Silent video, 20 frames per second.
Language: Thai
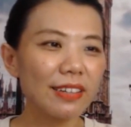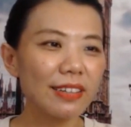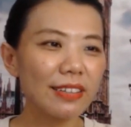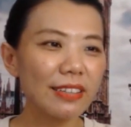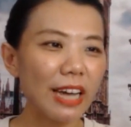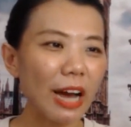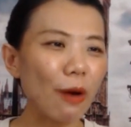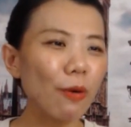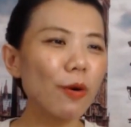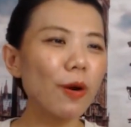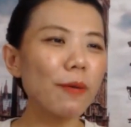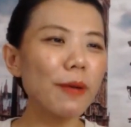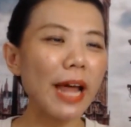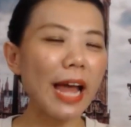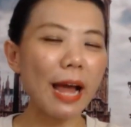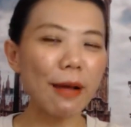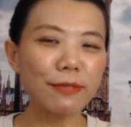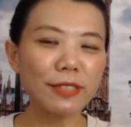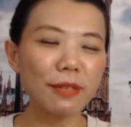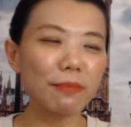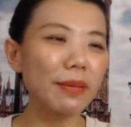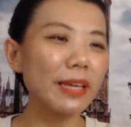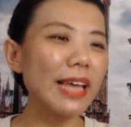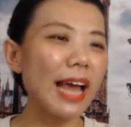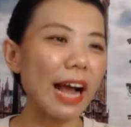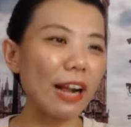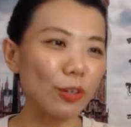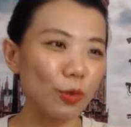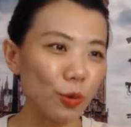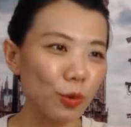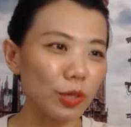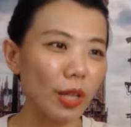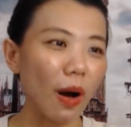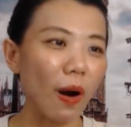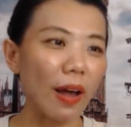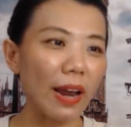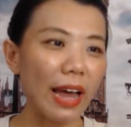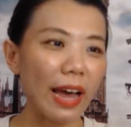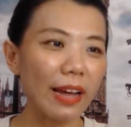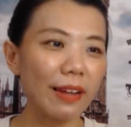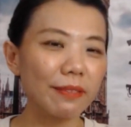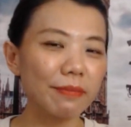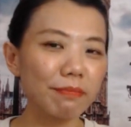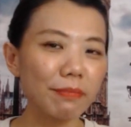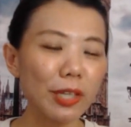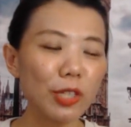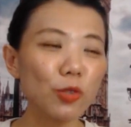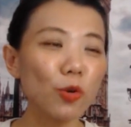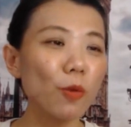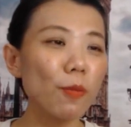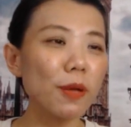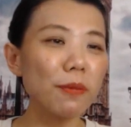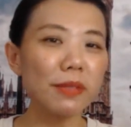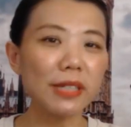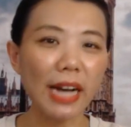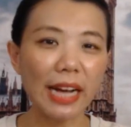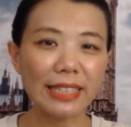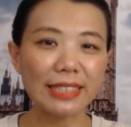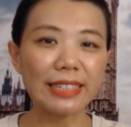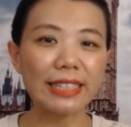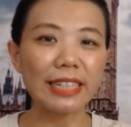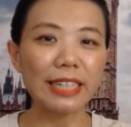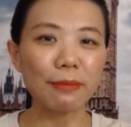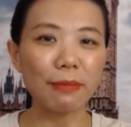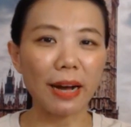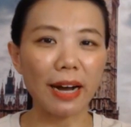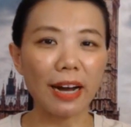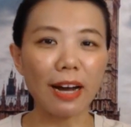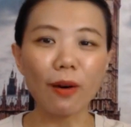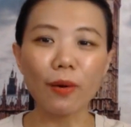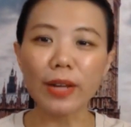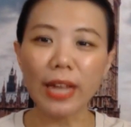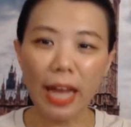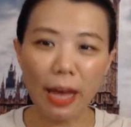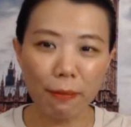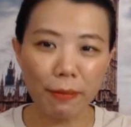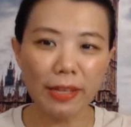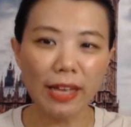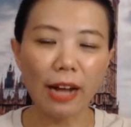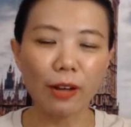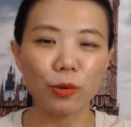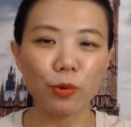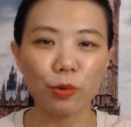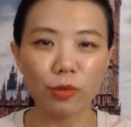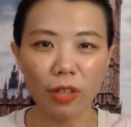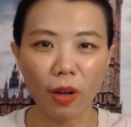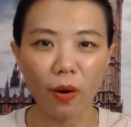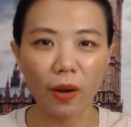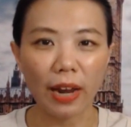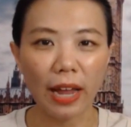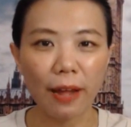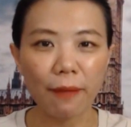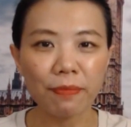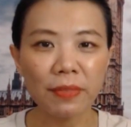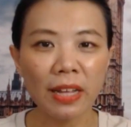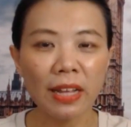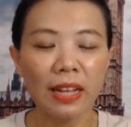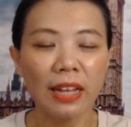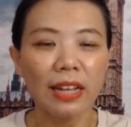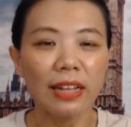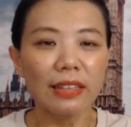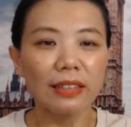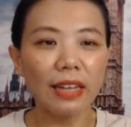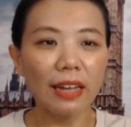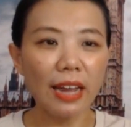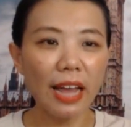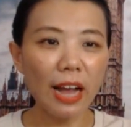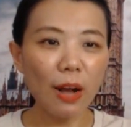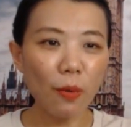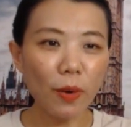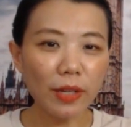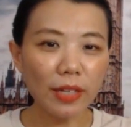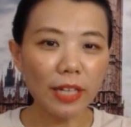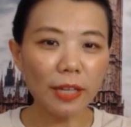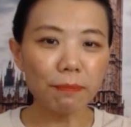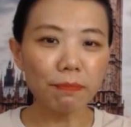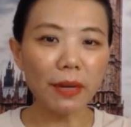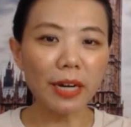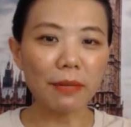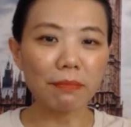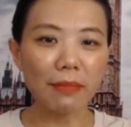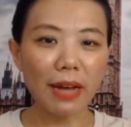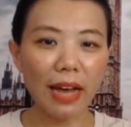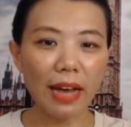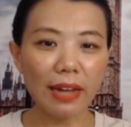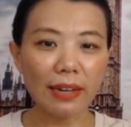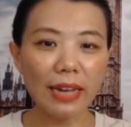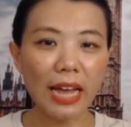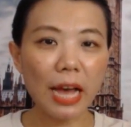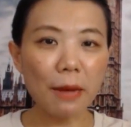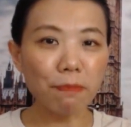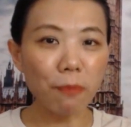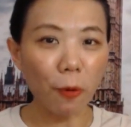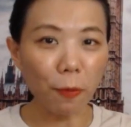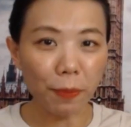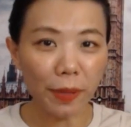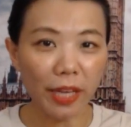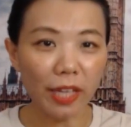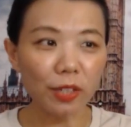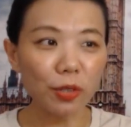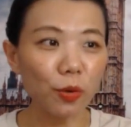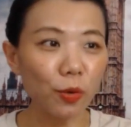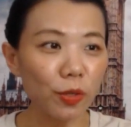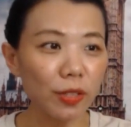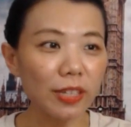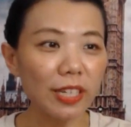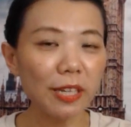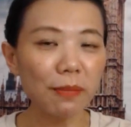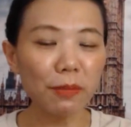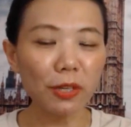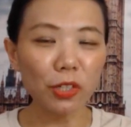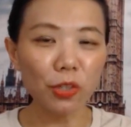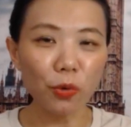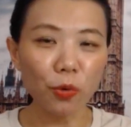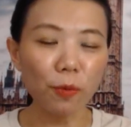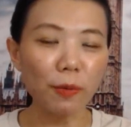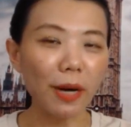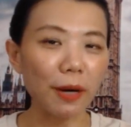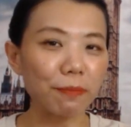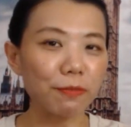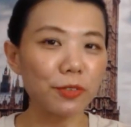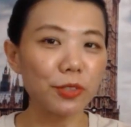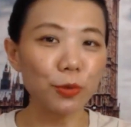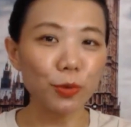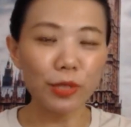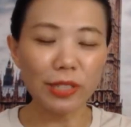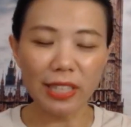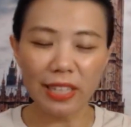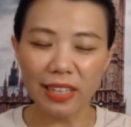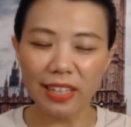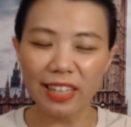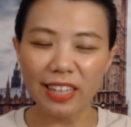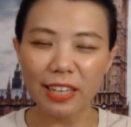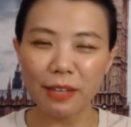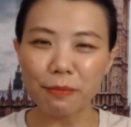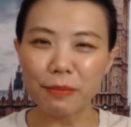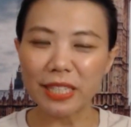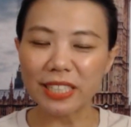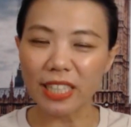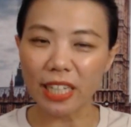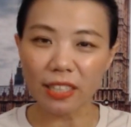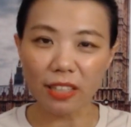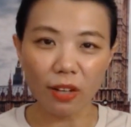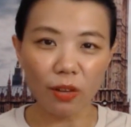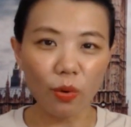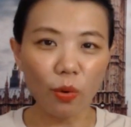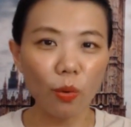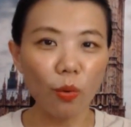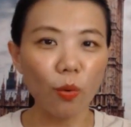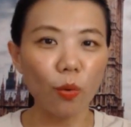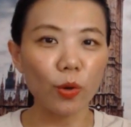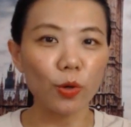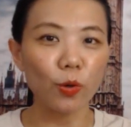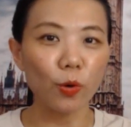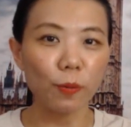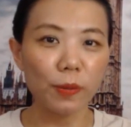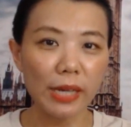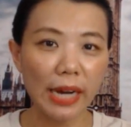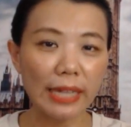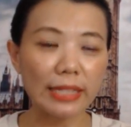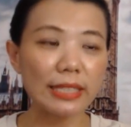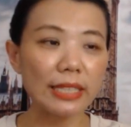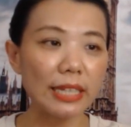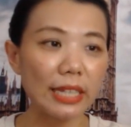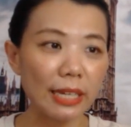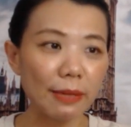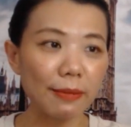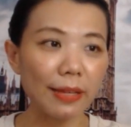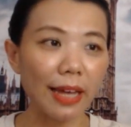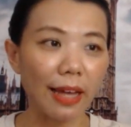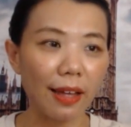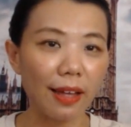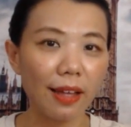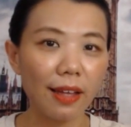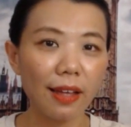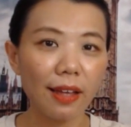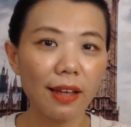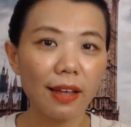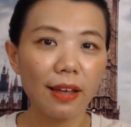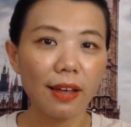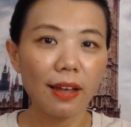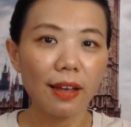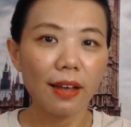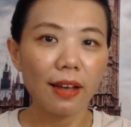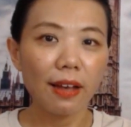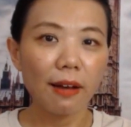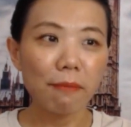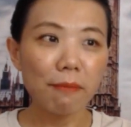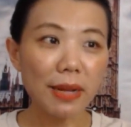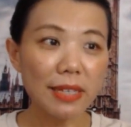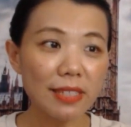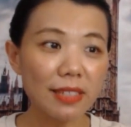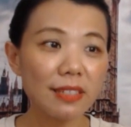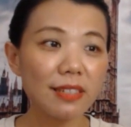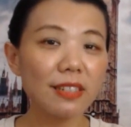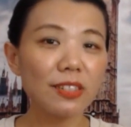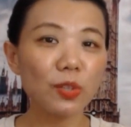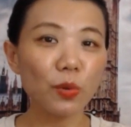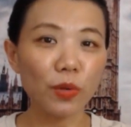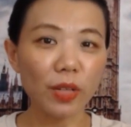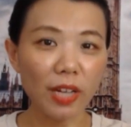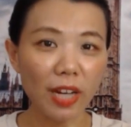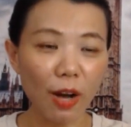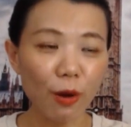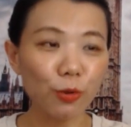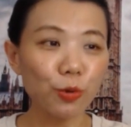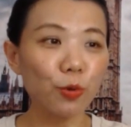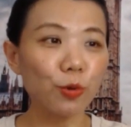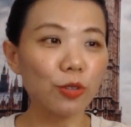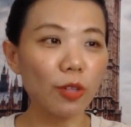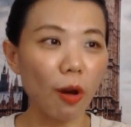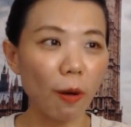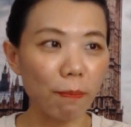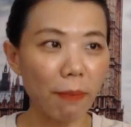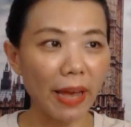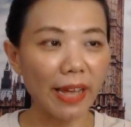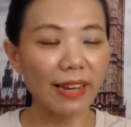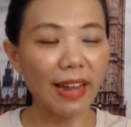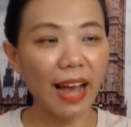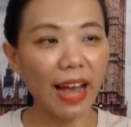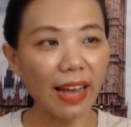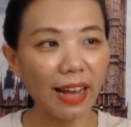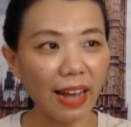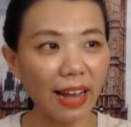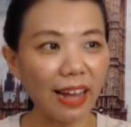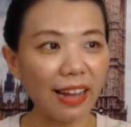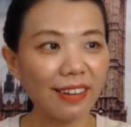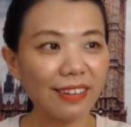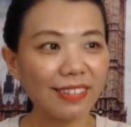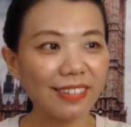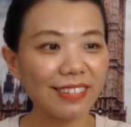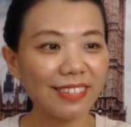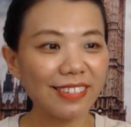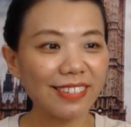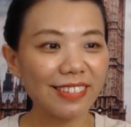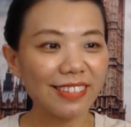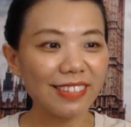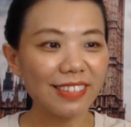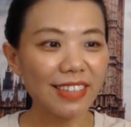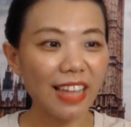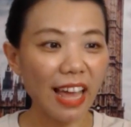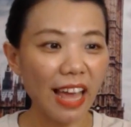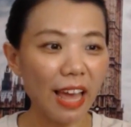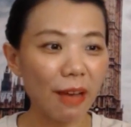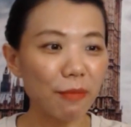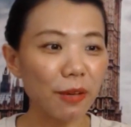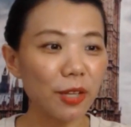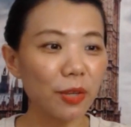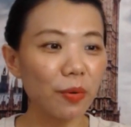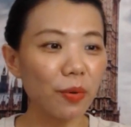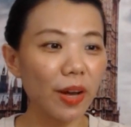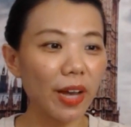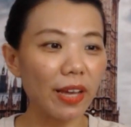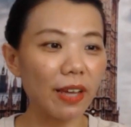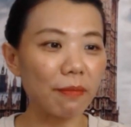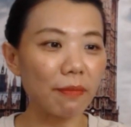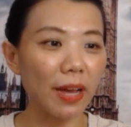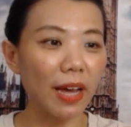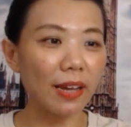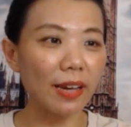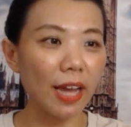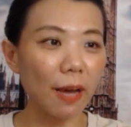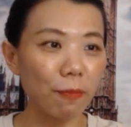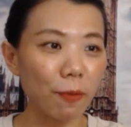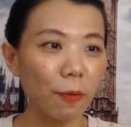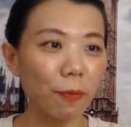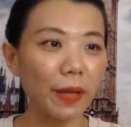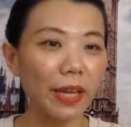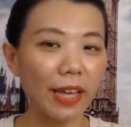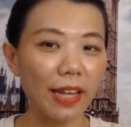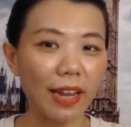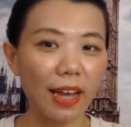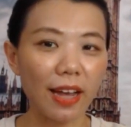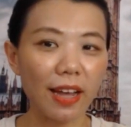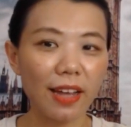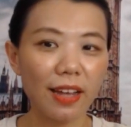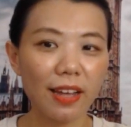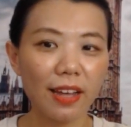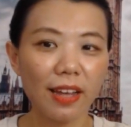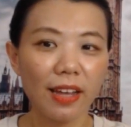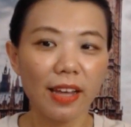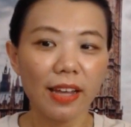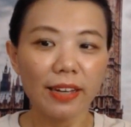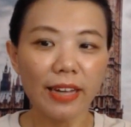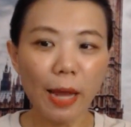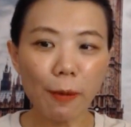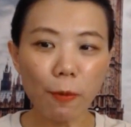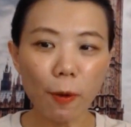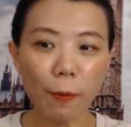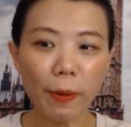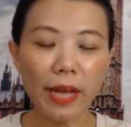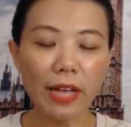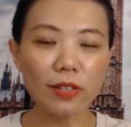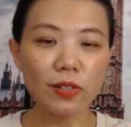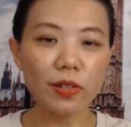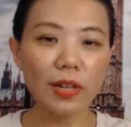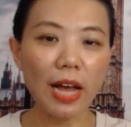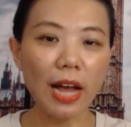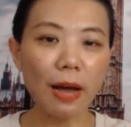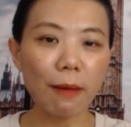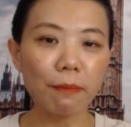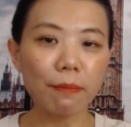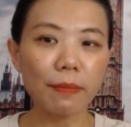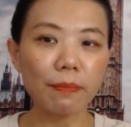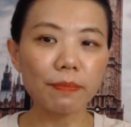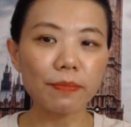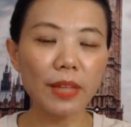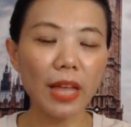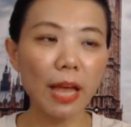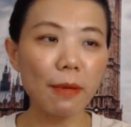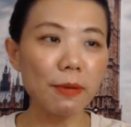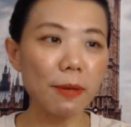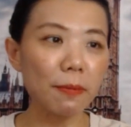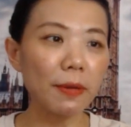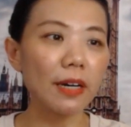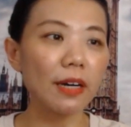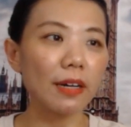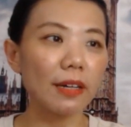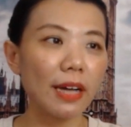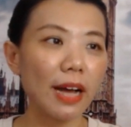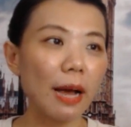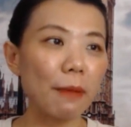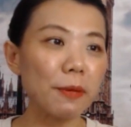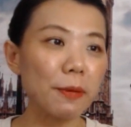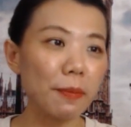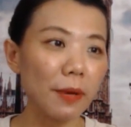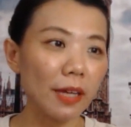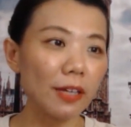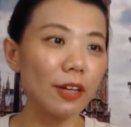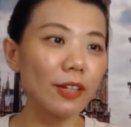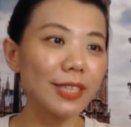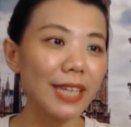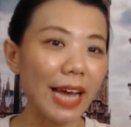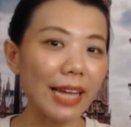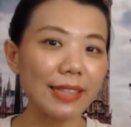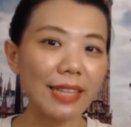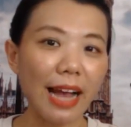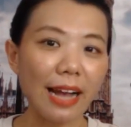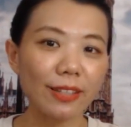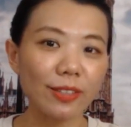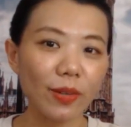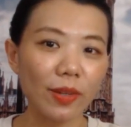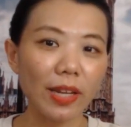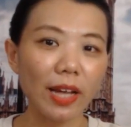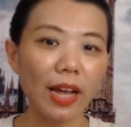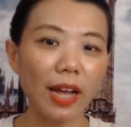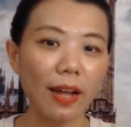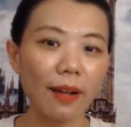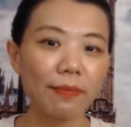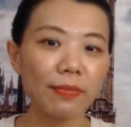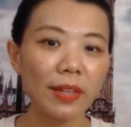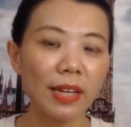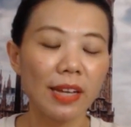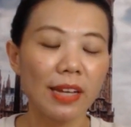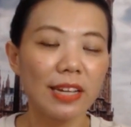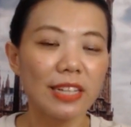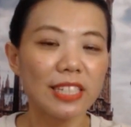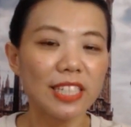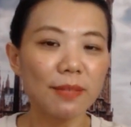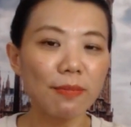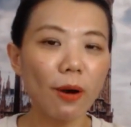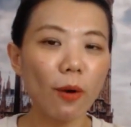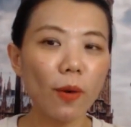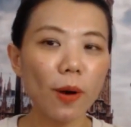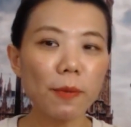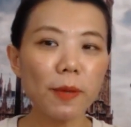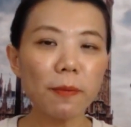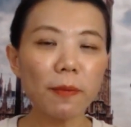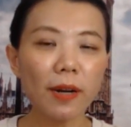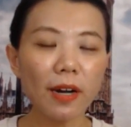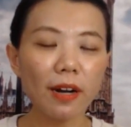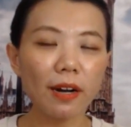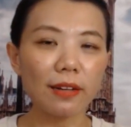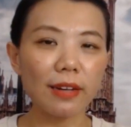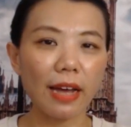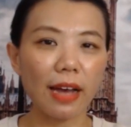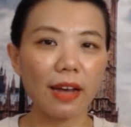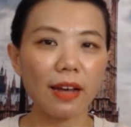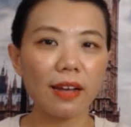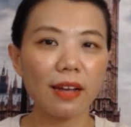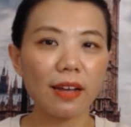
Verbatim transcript: เขาก็แทบจะไม่อยากดูต่อละมันดูไม่มืออาชีพอะเขาก็แทบไม่อยากดูต่อละแต่ถ้าวันนี้เปิดมาหน้าโปรเพจคุณนี่มันดูแบบดูดีมีชาติตระกูลดูมืออาชีพเนี่ยมันจะดึงดูดให้เขาดูต่อไปได้ค่ะแถมให้ด้วยเห็นไหมหน้าโปรเพจอะหน้าโปรเพจจะทำให้พี่เพลินนะคะพี่เพลินก็จ่ายตังค์จอยนะคะจะบอกว่าพี่เพลินอะ